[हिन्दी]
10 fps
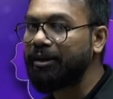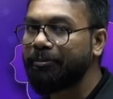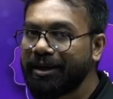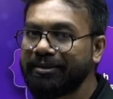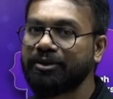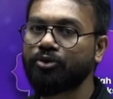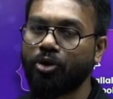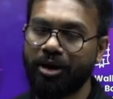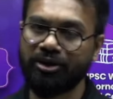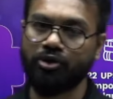बेसिक्स e को
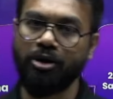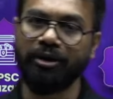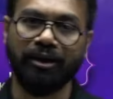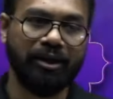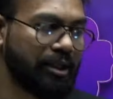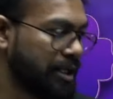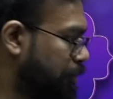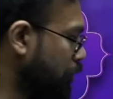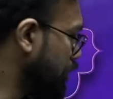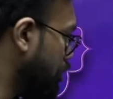और स्ट्रॉन्ग करने के लिए
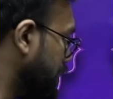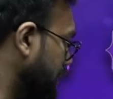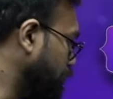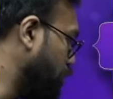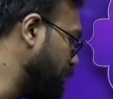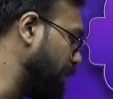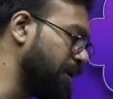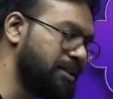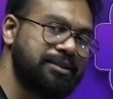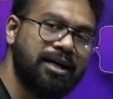आपको रिकॉर्डेड फॉर्मेट में
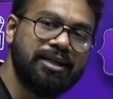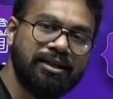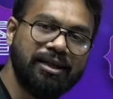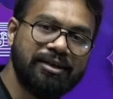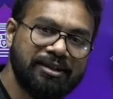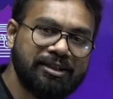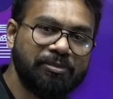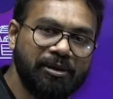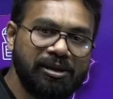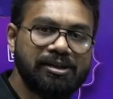एनसीईआरटी e के लेक्चर्स
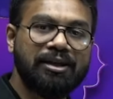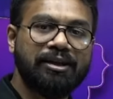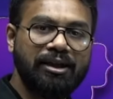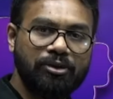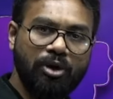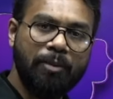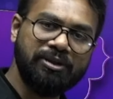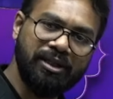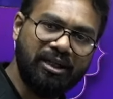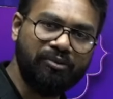भी मिल जाते हैं तो आप
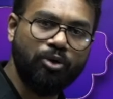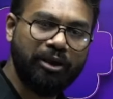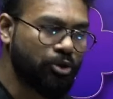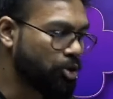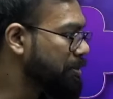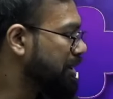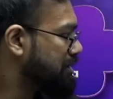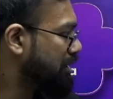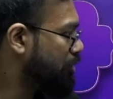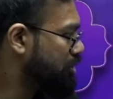सिलेक्टिव होकर इनको भी पढ़
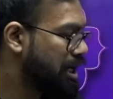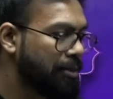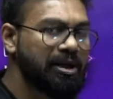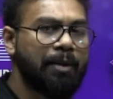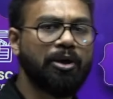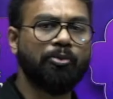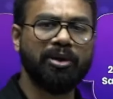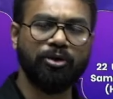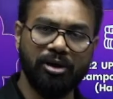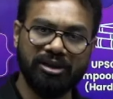सकते हो जहां भी आपके अपने
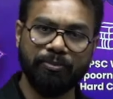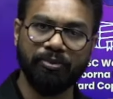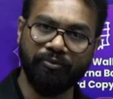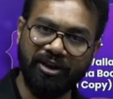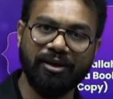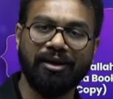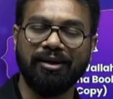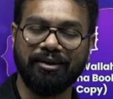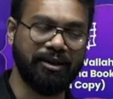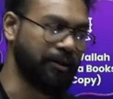कॉन्सेप्ट वीकर
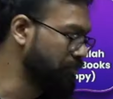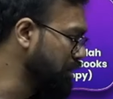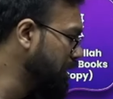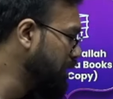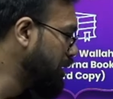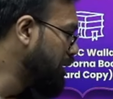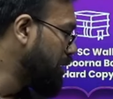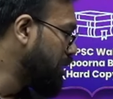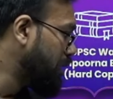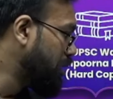लगते हैं
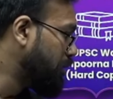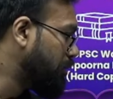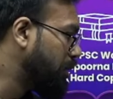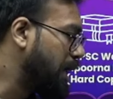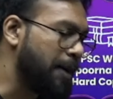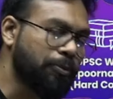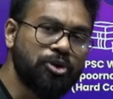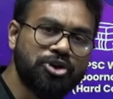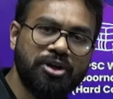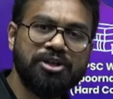आपको
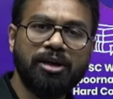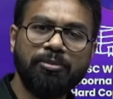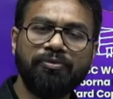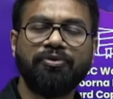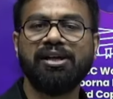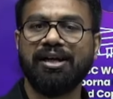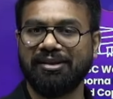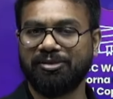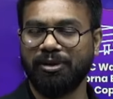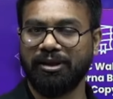सृजन में फ्री
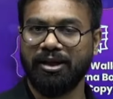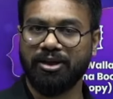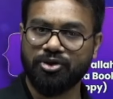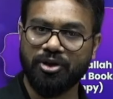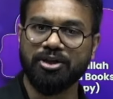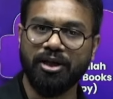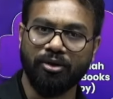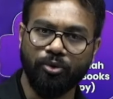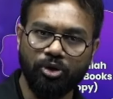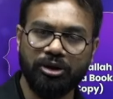एक्सेस मिलता है सृजन
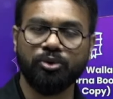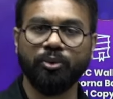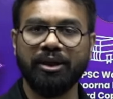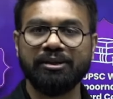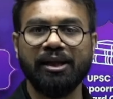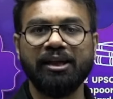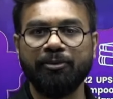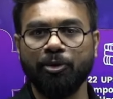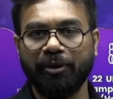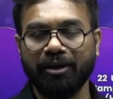उन स्टूडेंट्स के लिए हम
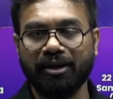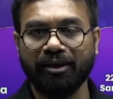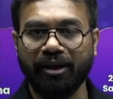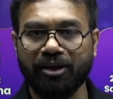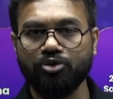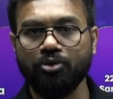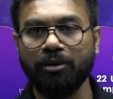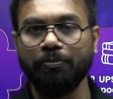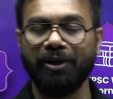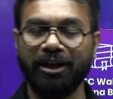ओपन करते हैं जो कि
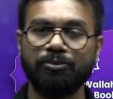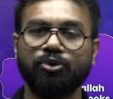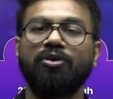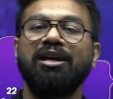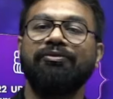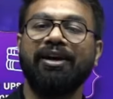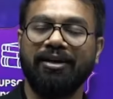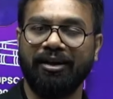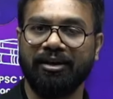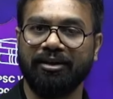प्रिलिम्स क्वालिफाई
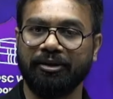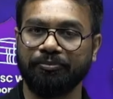कर लेते हैं